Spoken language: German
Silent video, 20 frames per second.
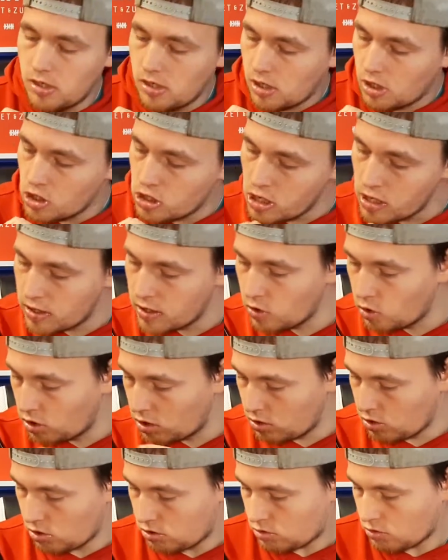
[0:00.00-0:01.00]
Dann steht hier
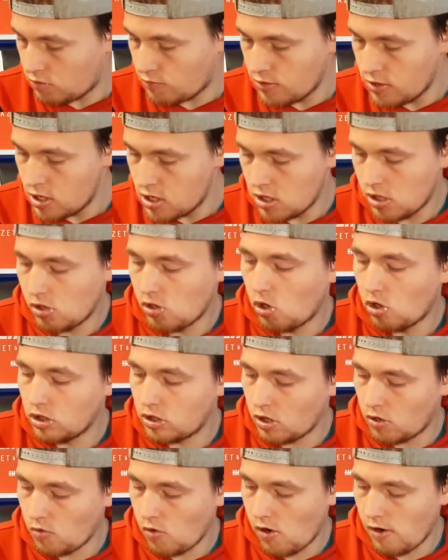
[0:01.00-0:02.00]
unten noch drauf,
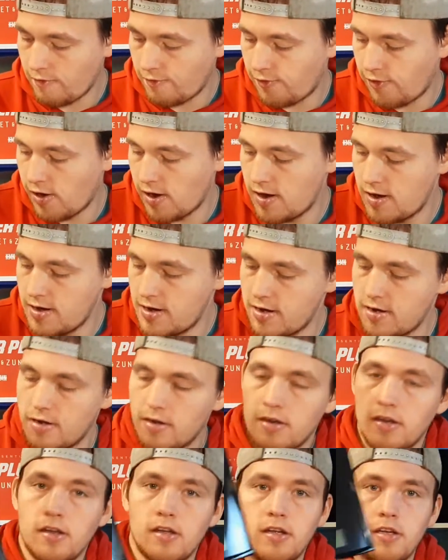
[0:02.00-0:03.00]
Gold Award
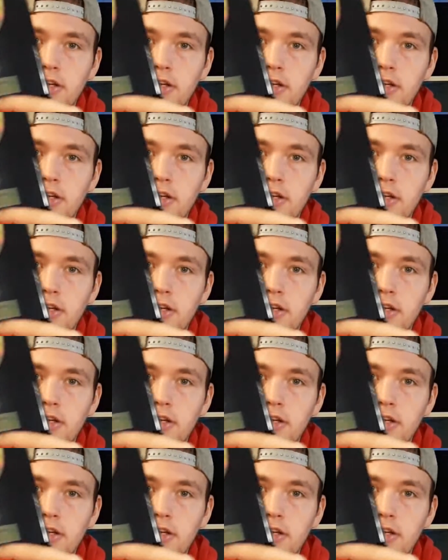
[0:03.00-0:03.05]
verliehen